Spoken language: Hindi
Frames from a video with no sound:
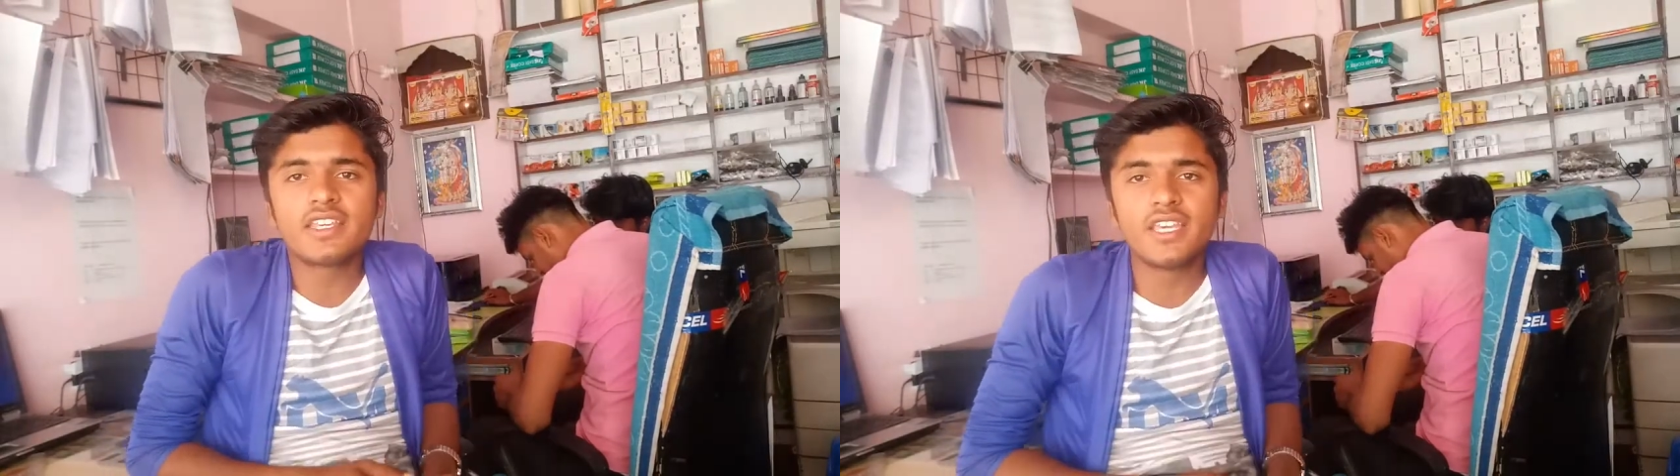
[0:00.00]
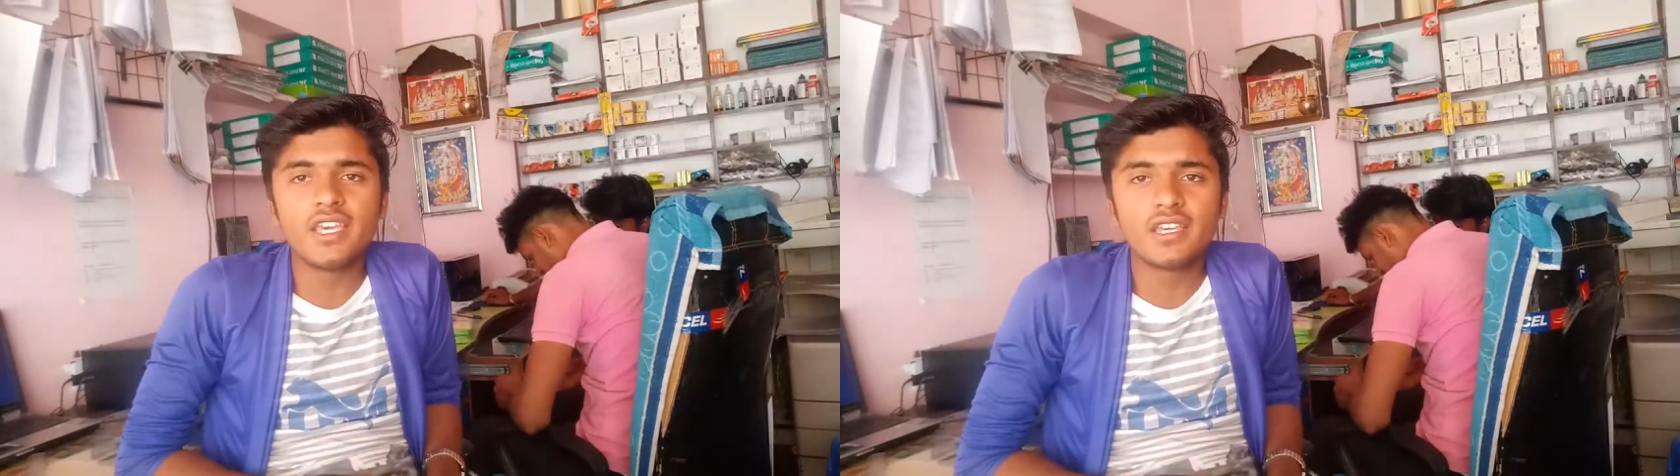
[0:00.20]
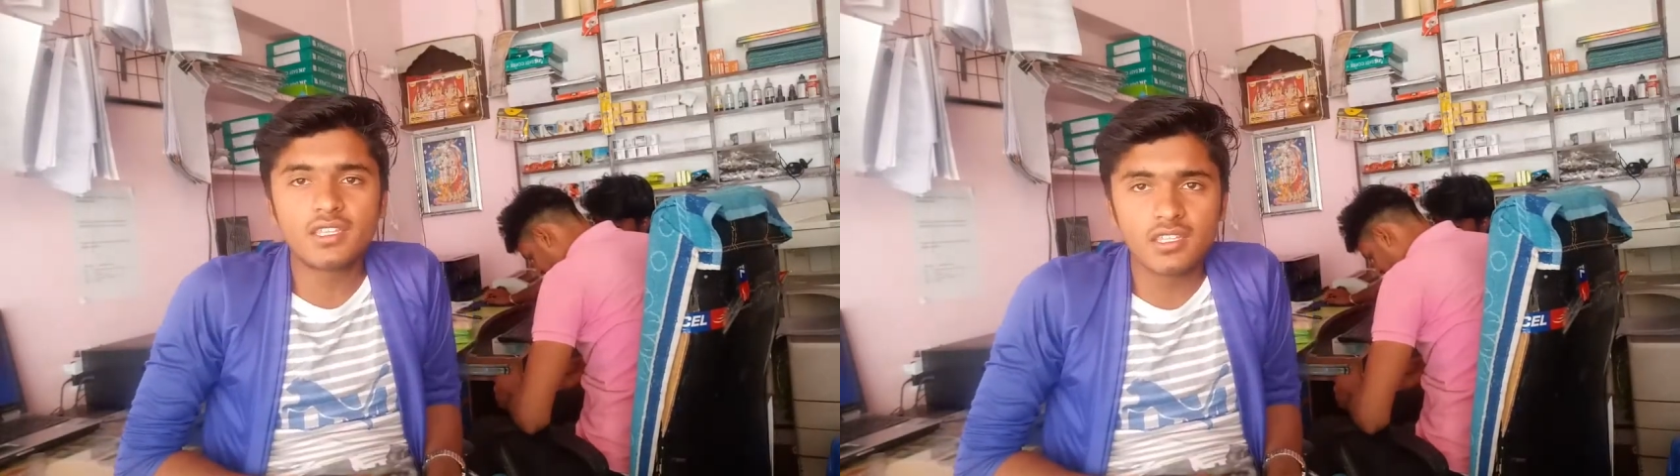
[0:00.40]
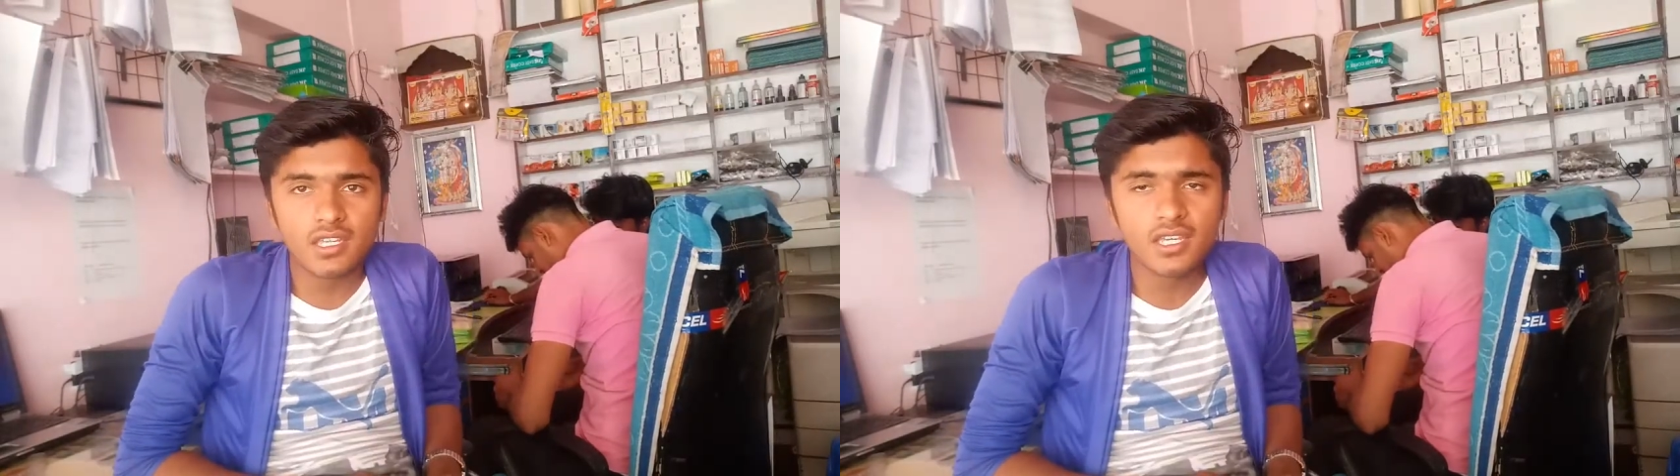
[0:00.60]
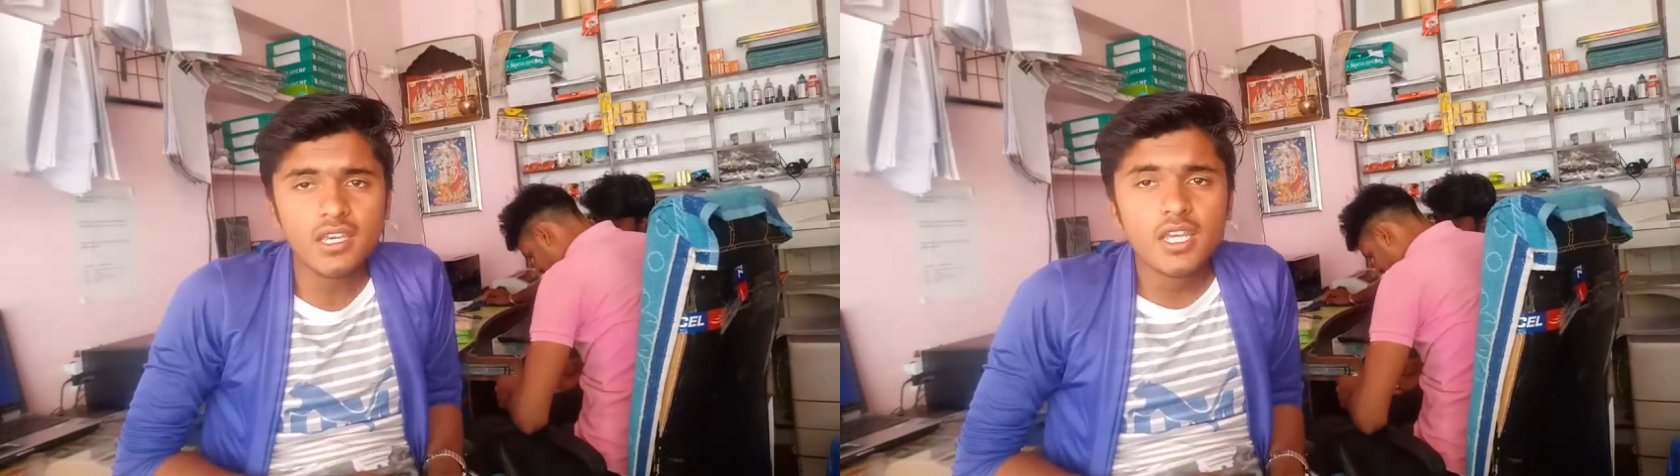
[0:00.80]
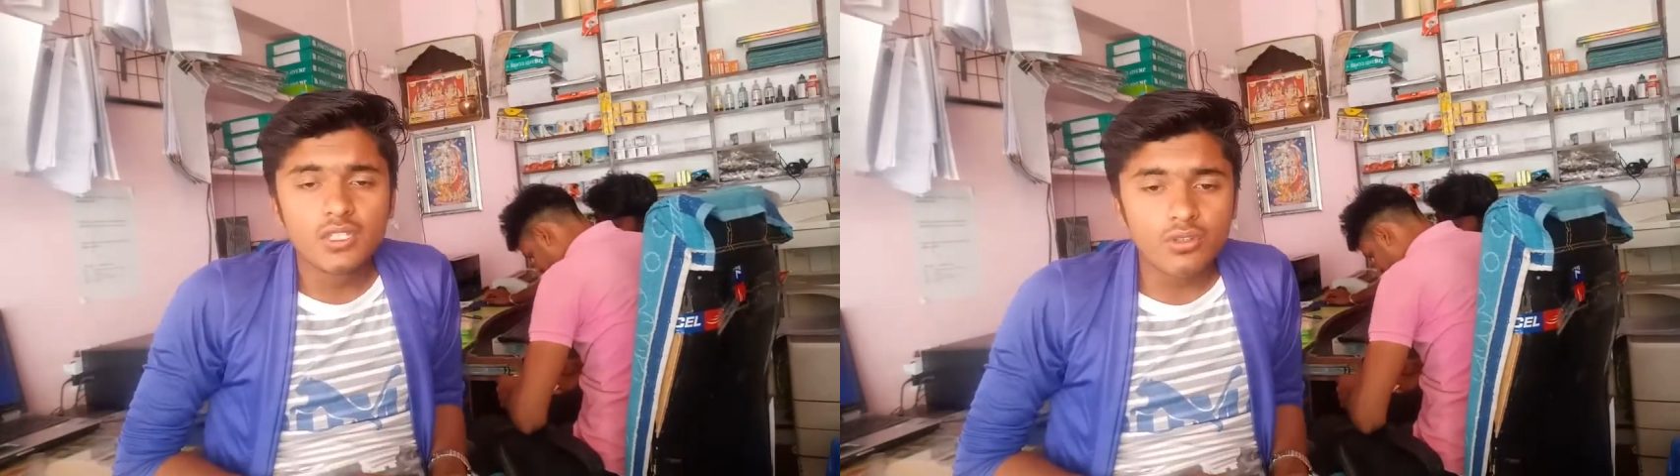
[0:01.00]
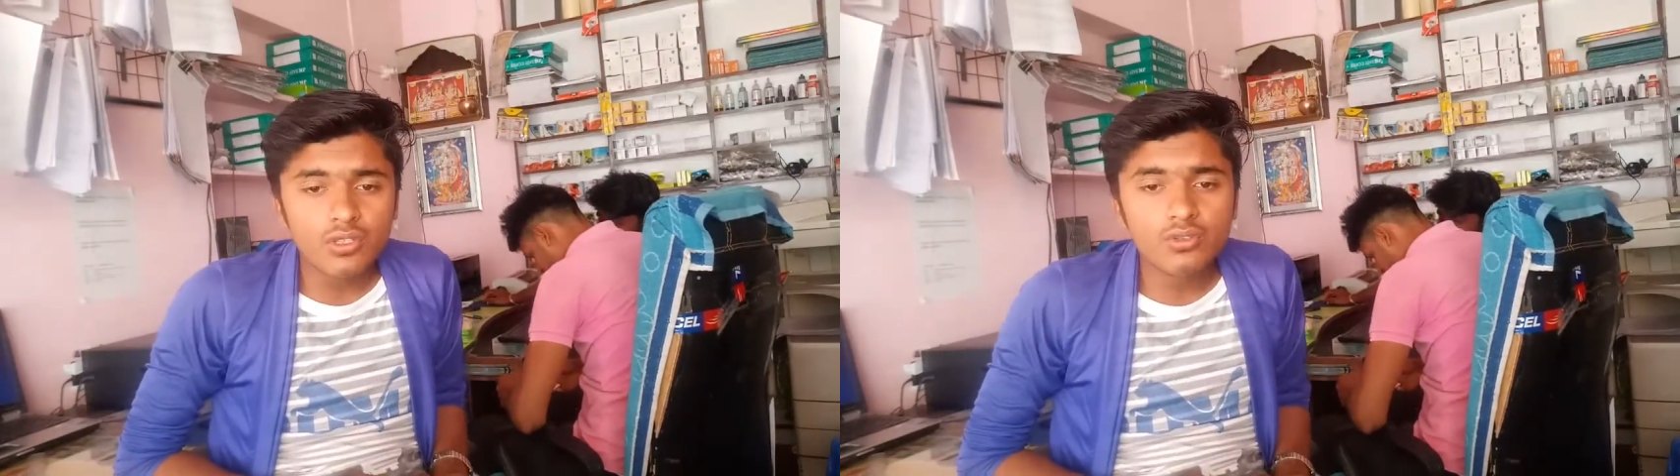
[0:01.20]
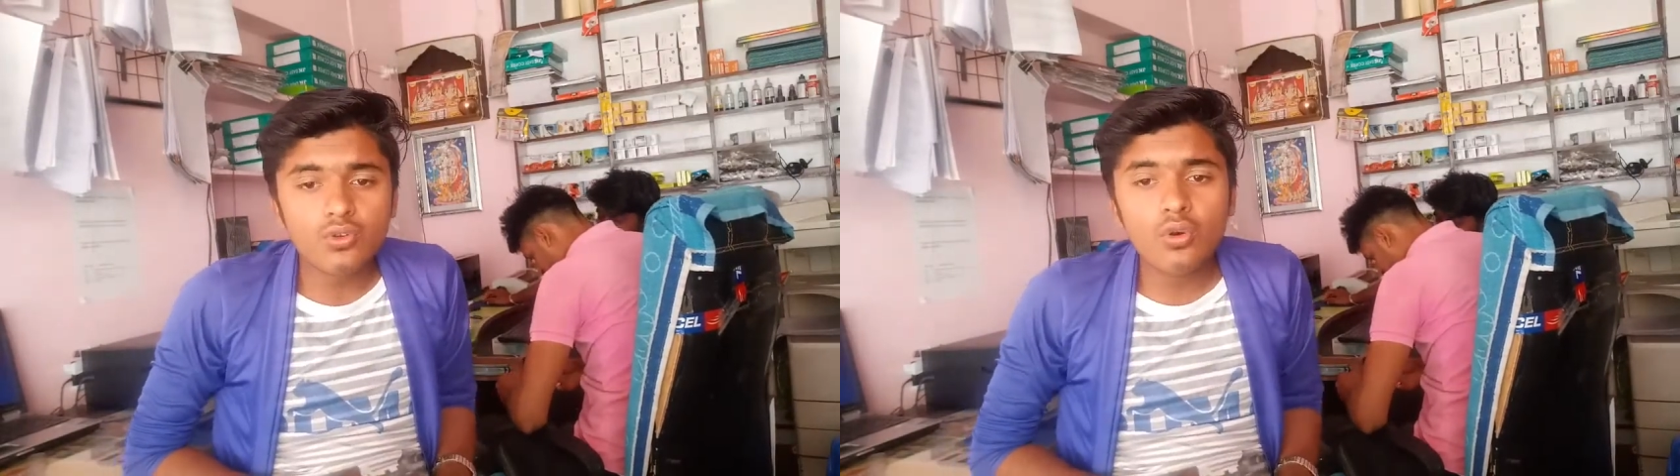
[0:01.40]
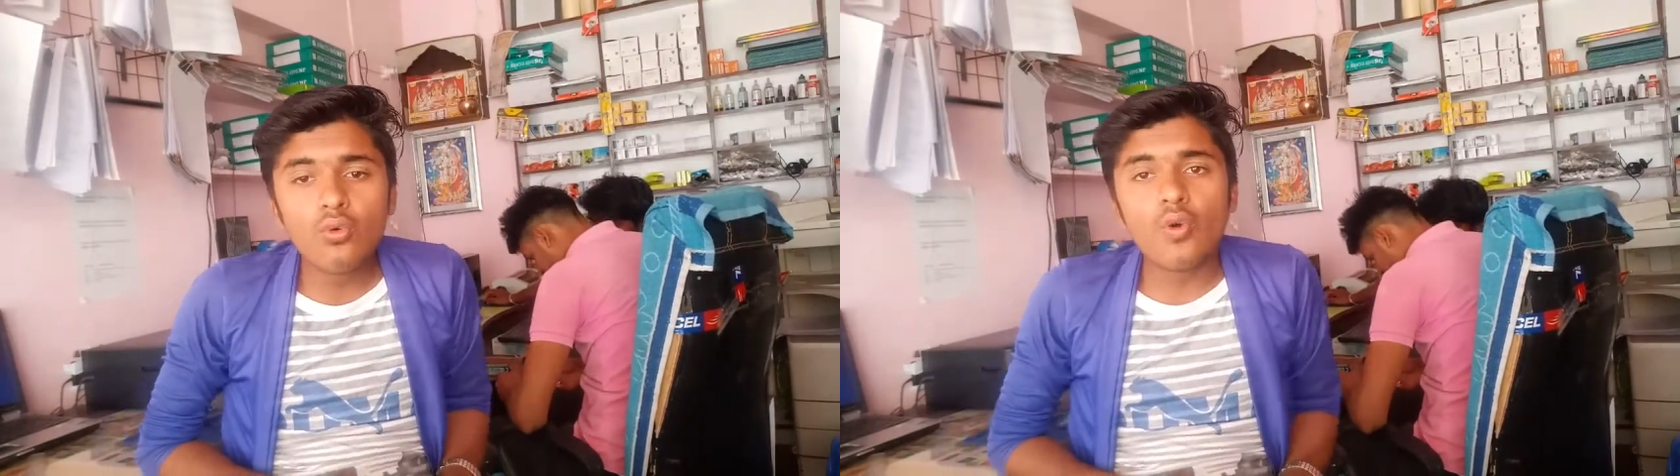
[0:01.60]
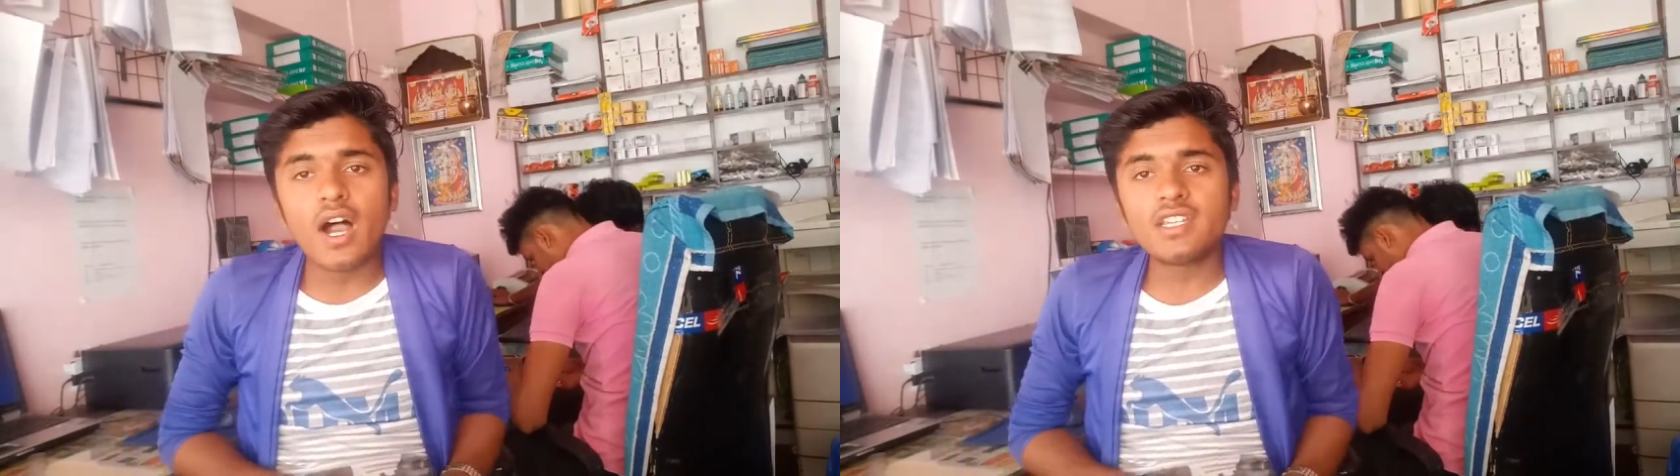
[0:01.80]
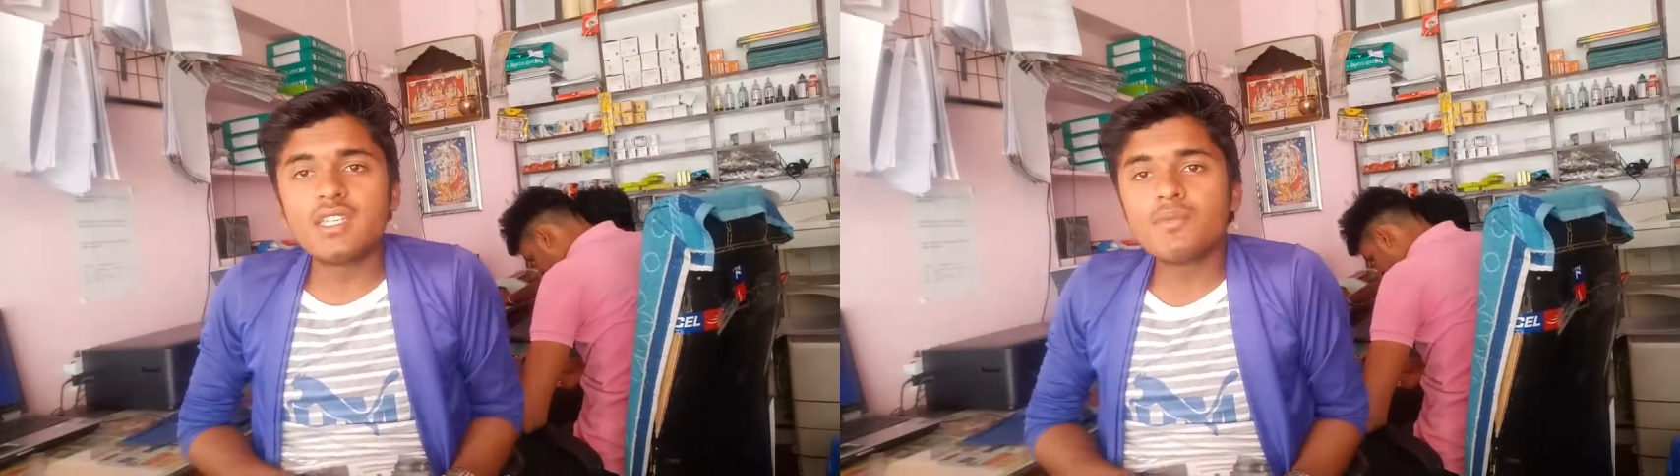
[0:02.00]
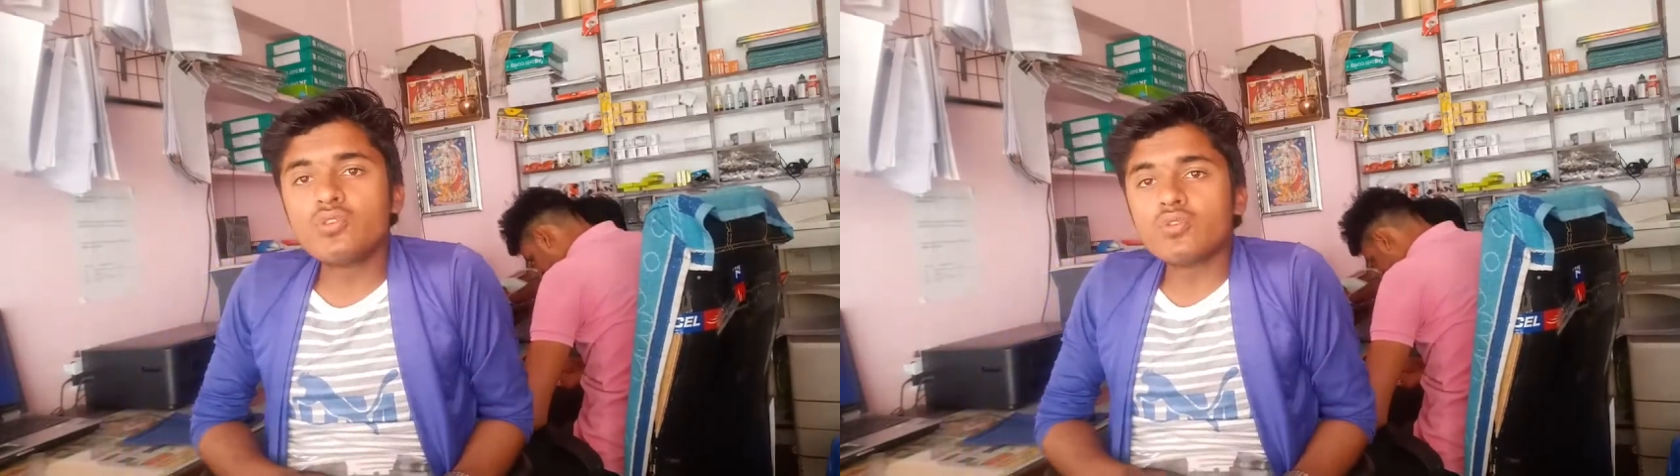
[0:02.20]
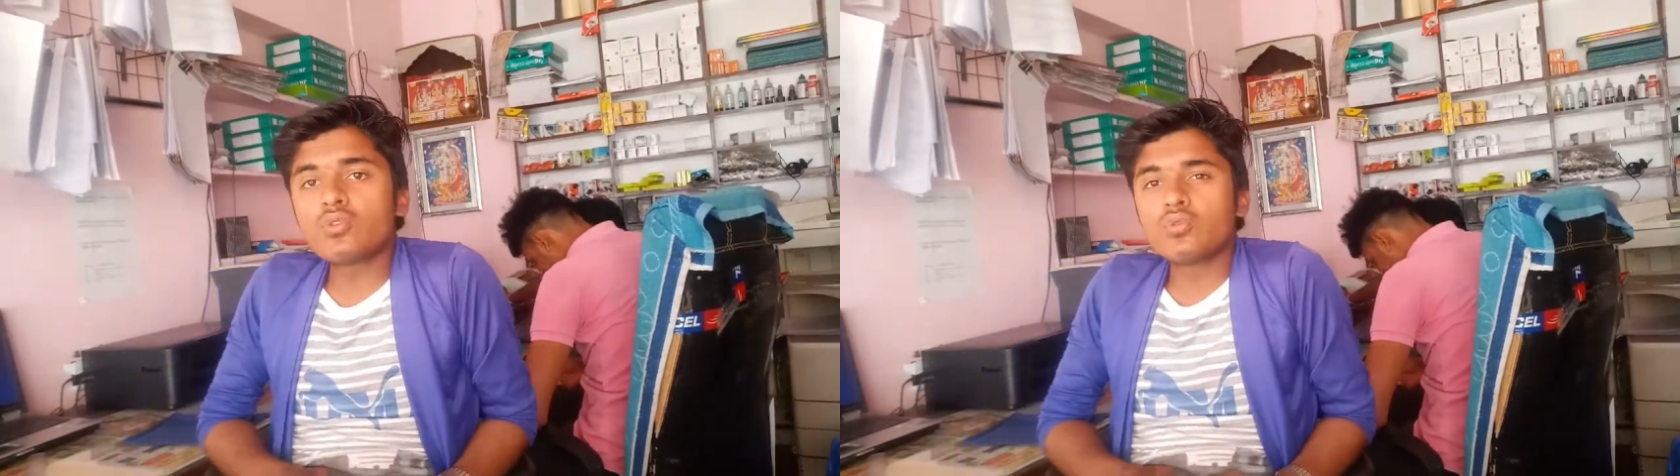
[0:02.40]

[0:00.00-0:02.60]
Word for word: किए हैं किए हैं क्योंकि जो व्हाट्सएप के जो